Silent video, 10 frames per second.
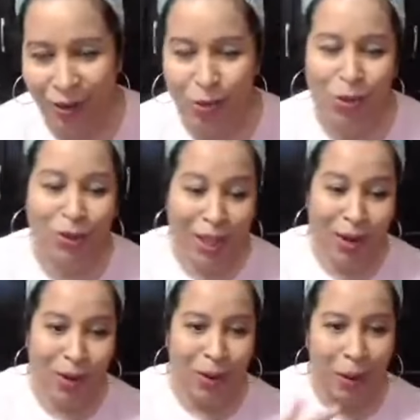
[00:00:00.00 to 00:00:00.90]
o
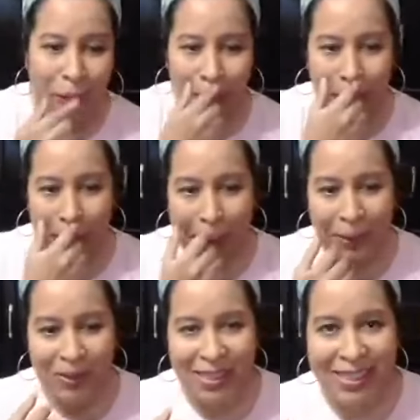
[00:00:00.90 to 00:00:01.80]
soltero,
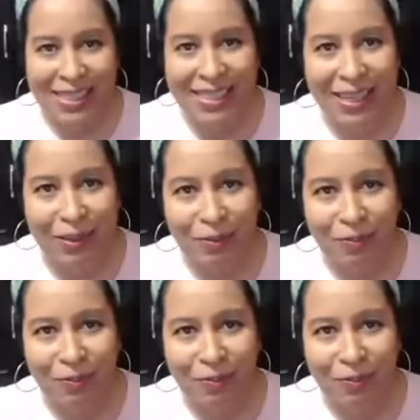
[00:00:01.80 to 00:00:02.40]
entonces dice,